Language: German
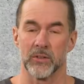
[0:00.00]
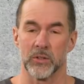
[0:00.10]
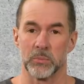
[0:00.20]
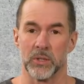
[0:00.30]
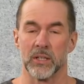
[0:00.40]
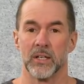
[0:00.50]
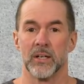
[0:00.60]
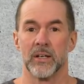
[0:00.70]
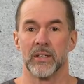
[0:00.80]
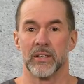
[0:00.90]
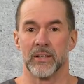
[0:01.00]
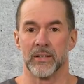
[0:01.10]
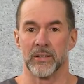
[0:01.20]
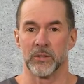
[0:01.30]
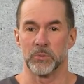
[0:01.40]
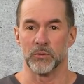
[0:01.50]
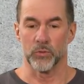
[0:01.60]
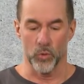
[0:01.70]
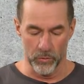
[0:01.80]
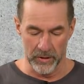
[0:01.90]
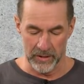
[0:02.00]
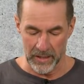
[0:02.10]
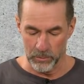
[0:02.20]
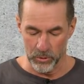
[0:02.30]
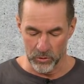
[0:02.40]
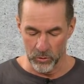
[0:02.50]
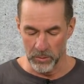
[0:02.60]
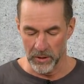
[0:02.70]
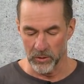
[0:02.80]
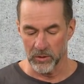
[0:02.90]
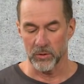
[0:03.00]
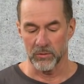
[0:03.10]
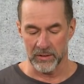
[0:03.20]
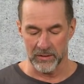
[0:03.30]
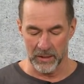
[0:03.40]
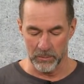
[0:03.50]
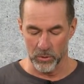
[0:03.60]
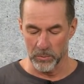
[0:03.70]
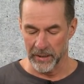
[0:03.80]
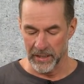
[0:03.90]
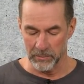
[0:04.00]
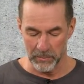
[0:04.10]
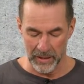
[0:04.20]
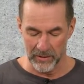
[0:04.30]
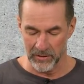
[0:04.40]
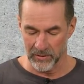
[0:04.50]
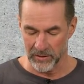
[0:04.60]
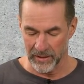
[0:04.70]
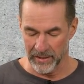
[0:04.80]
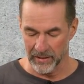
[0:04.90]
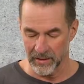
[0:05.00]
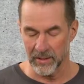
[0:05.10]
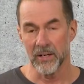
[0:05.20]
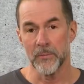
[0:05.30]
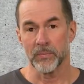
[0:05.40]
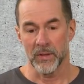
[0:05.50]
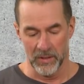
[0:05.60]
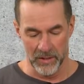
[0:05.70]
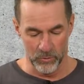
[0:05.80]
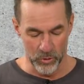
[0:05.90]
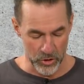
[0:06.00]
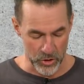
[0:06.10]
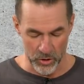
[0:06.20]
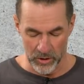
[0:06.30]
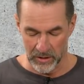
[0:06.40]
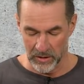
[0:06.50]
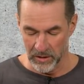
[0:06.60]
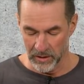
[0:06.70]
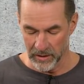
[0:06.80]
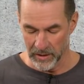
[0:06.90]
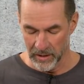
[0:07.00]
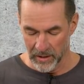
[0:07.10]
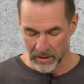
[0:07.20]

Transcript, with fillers: Also ich bin, äh, ich bin froh, wenn ich ab und zu mal irgend so was Lampropeltenmäßiges reinkriege. Äh, wunderschöne Tiere,